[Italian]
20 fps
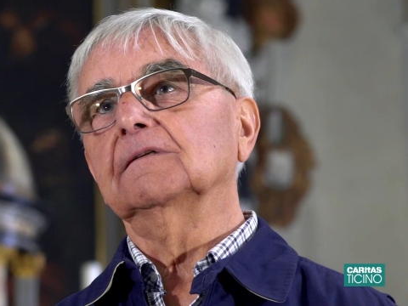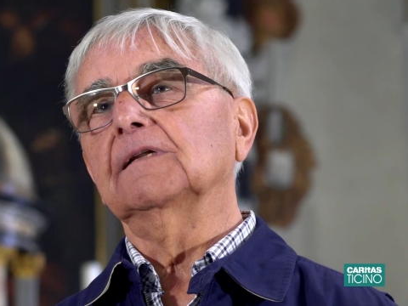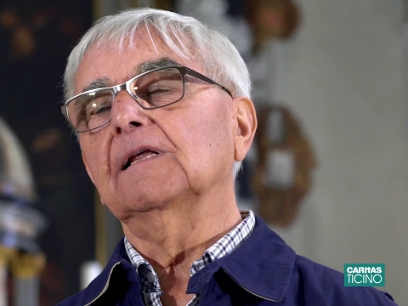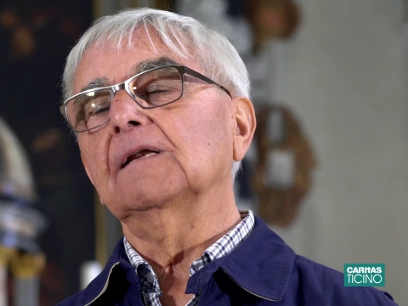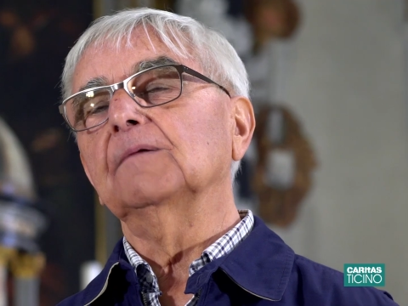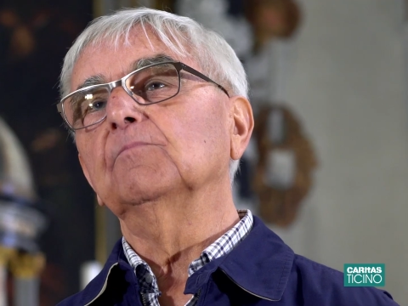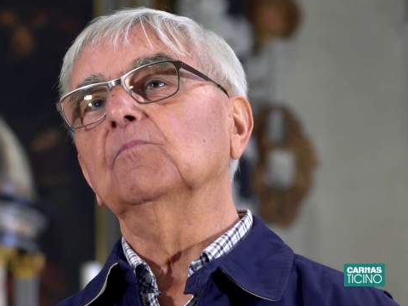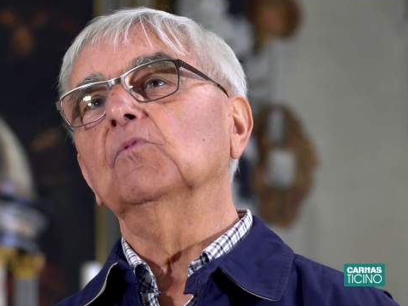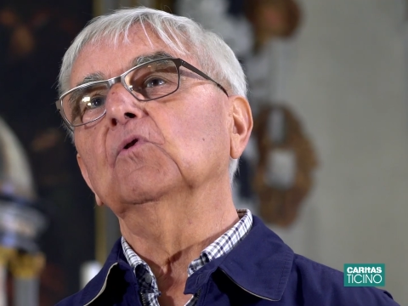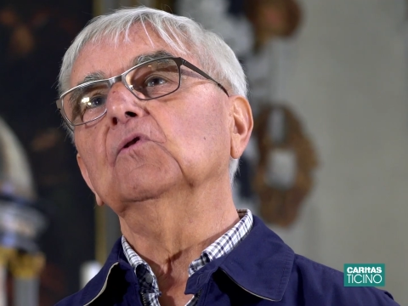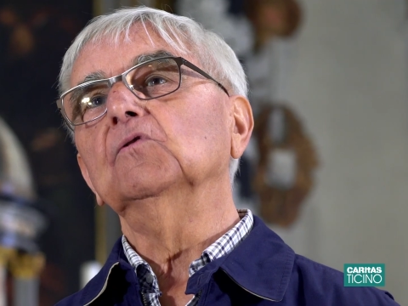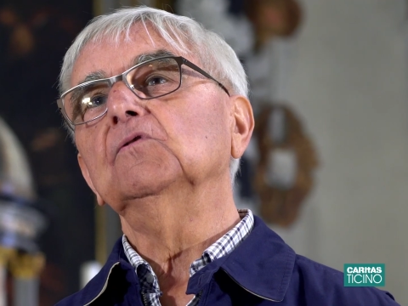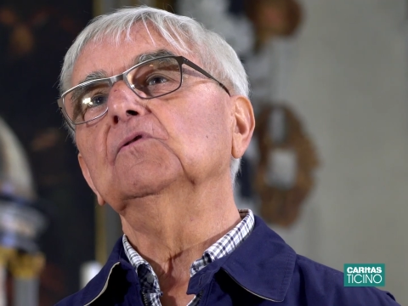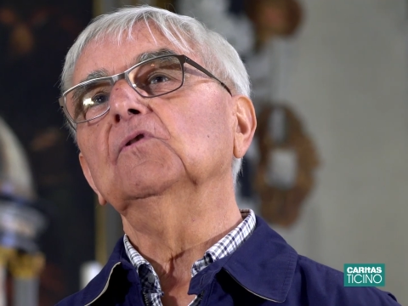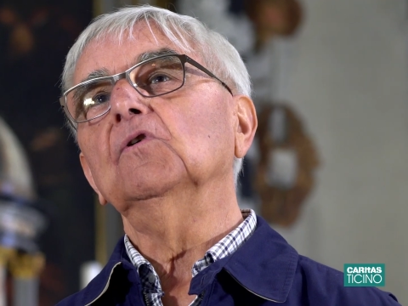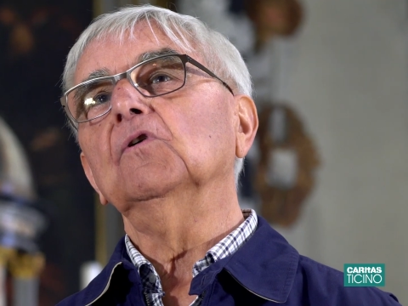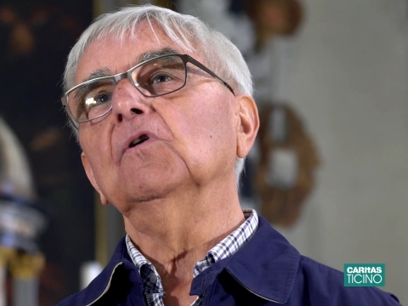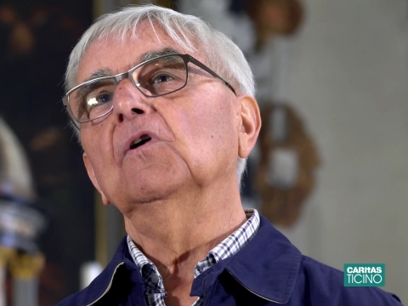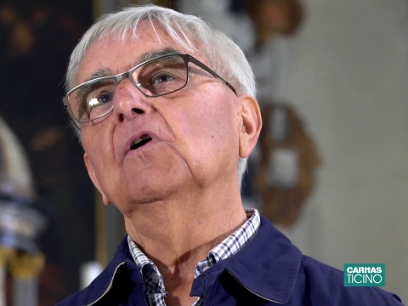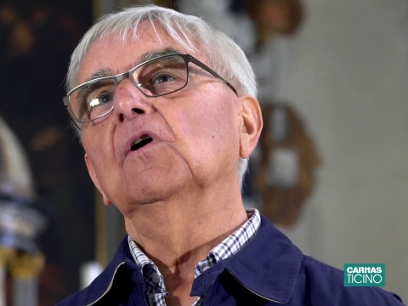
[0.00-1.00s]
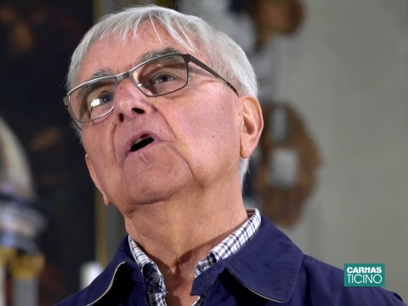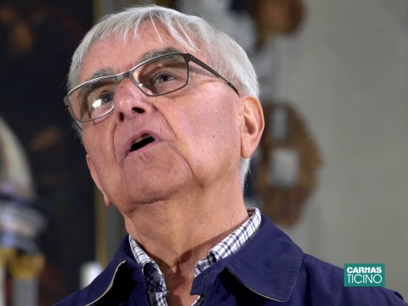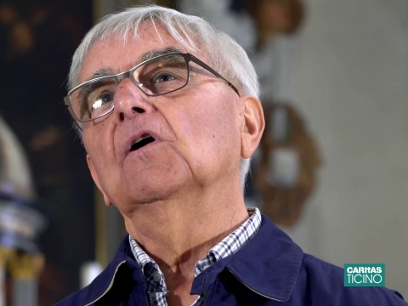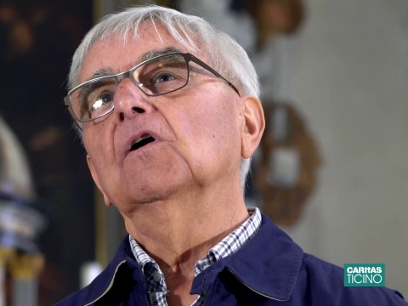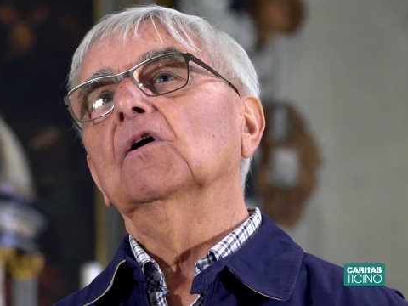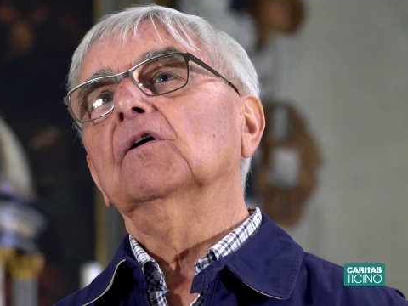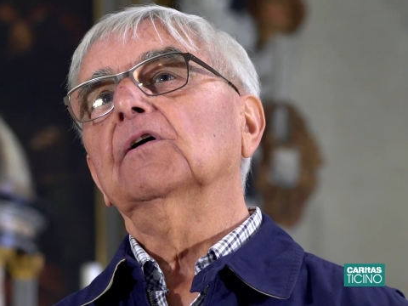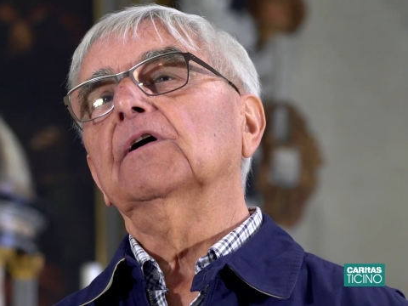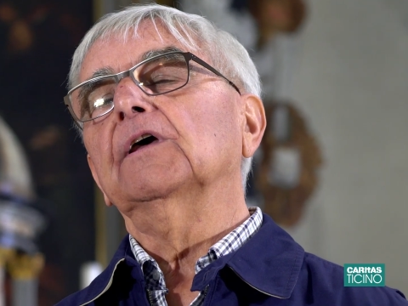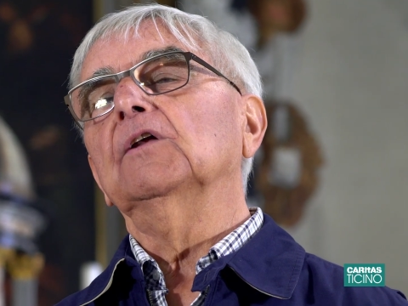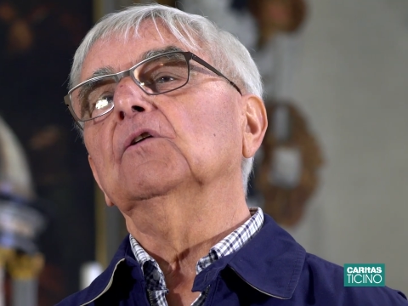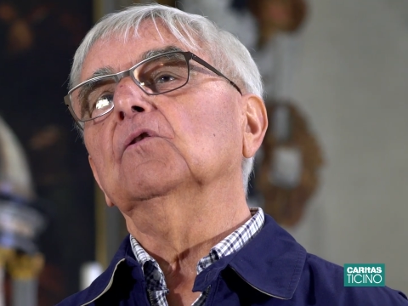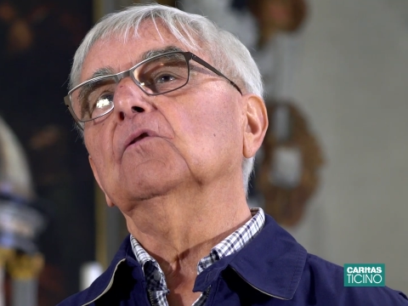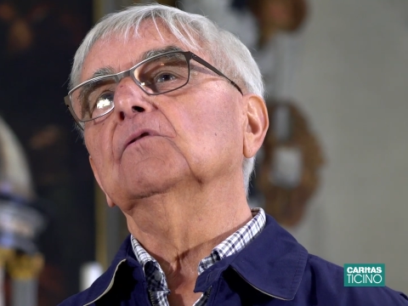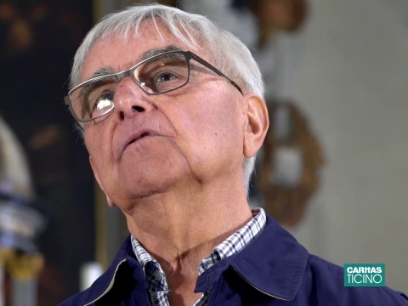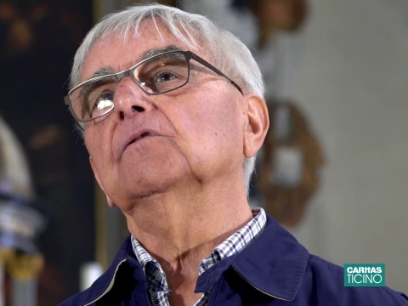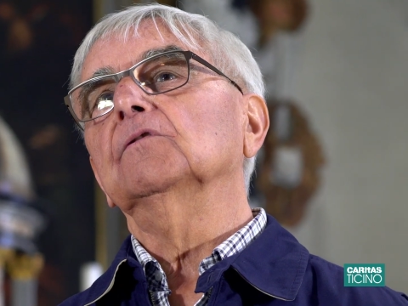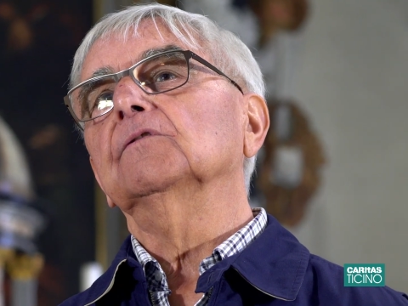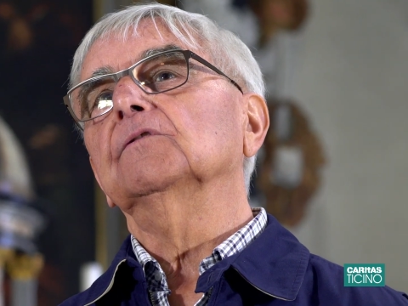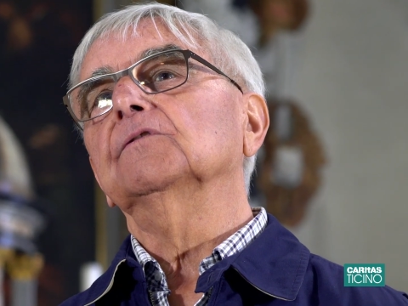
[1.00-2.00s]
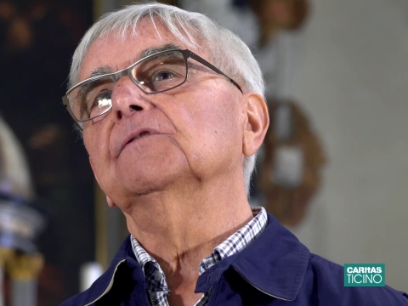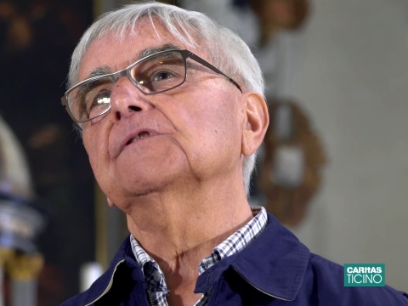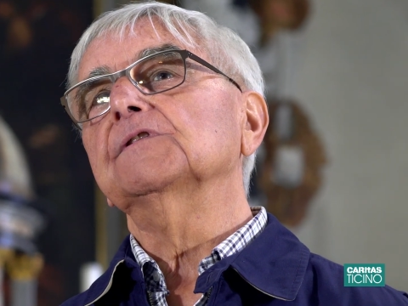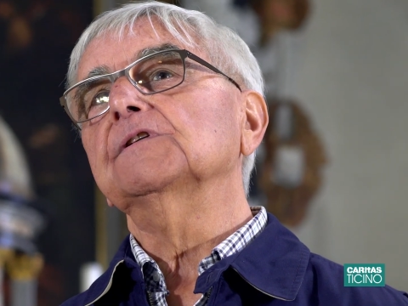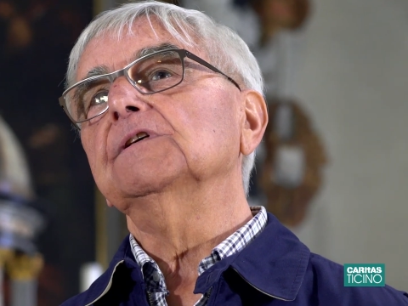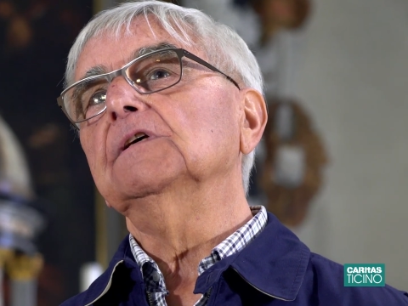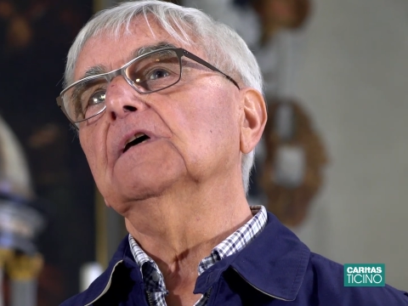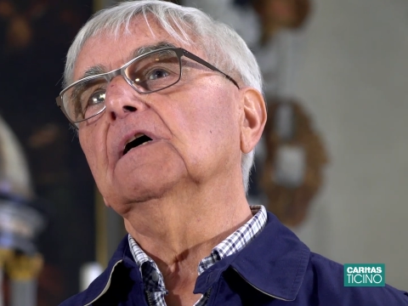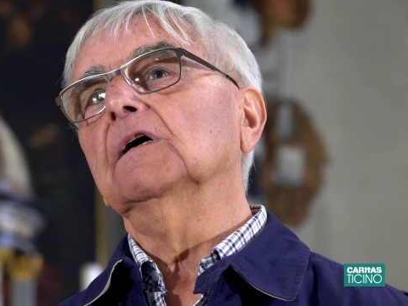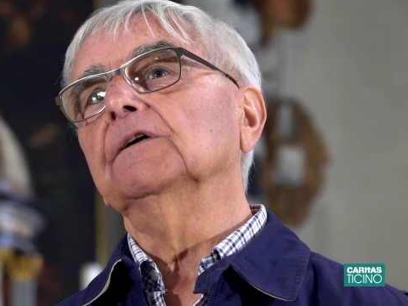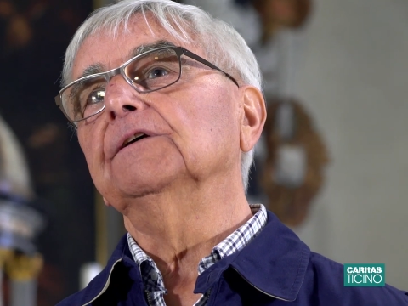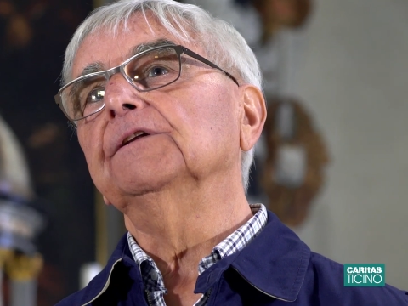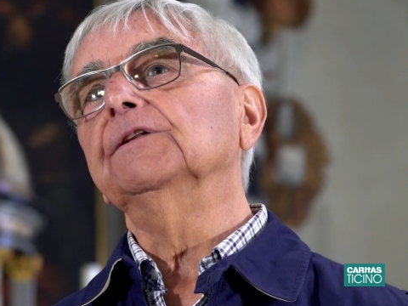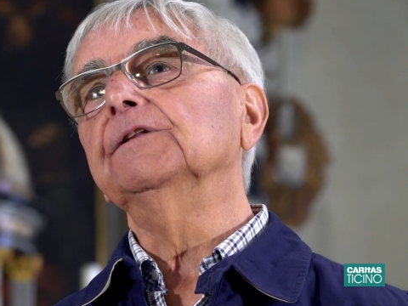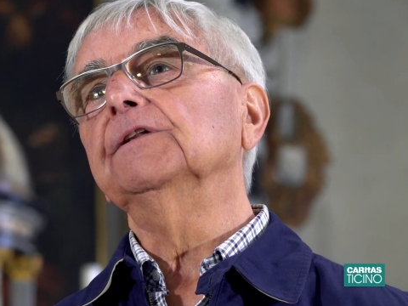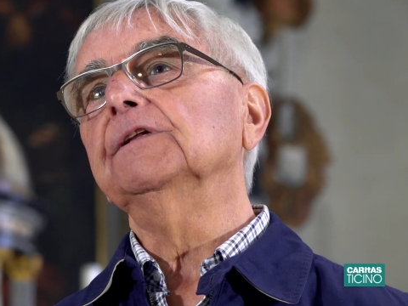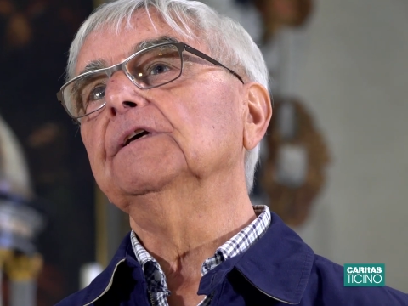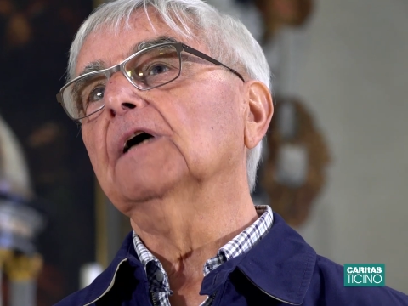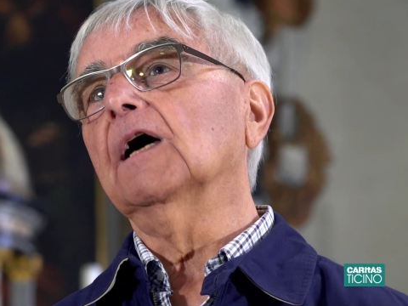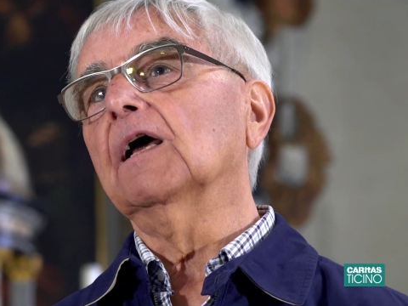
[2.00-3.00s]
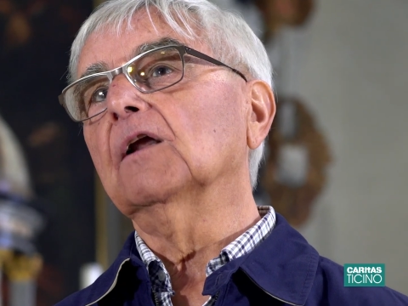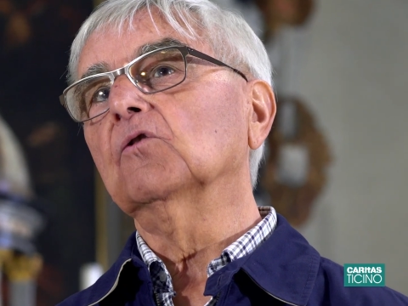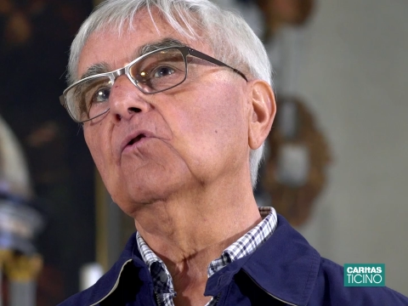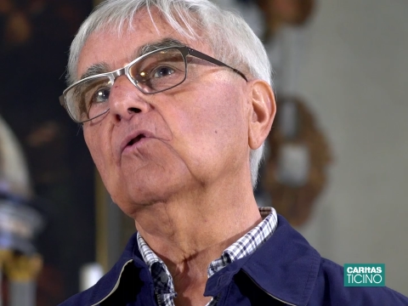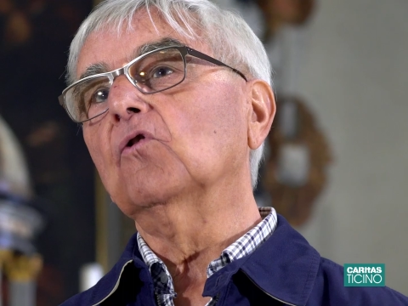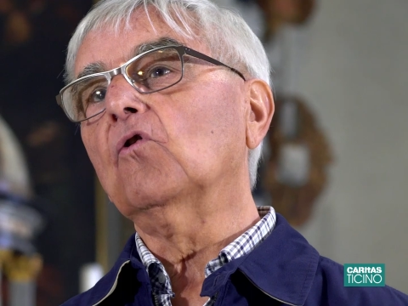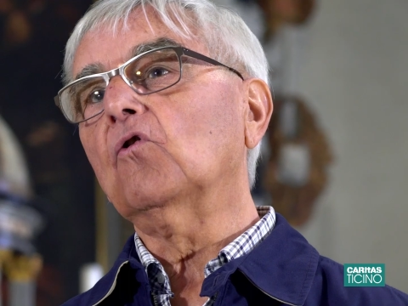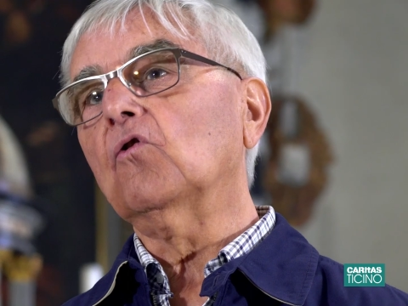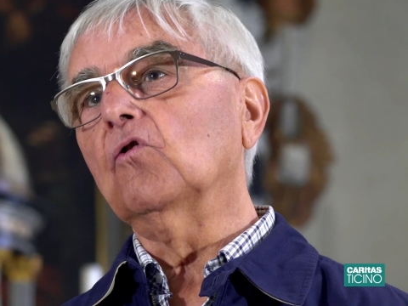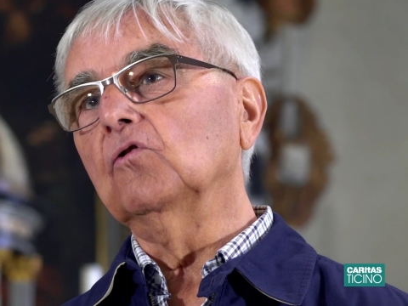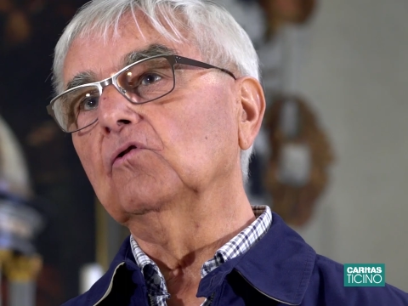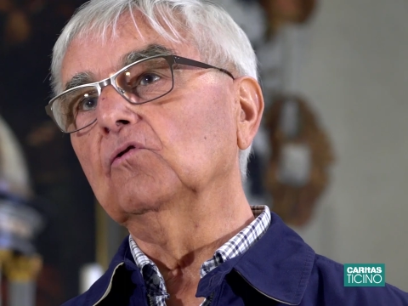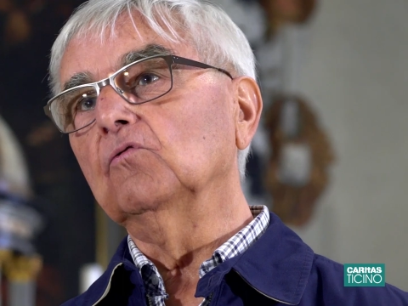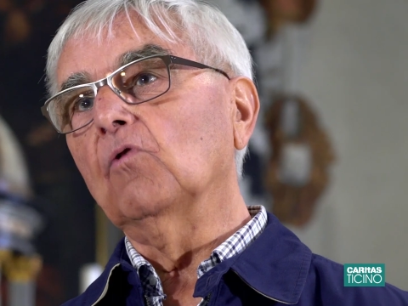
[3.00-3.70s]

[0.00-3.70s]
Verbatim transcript: nel mondo che non sia in dialogo con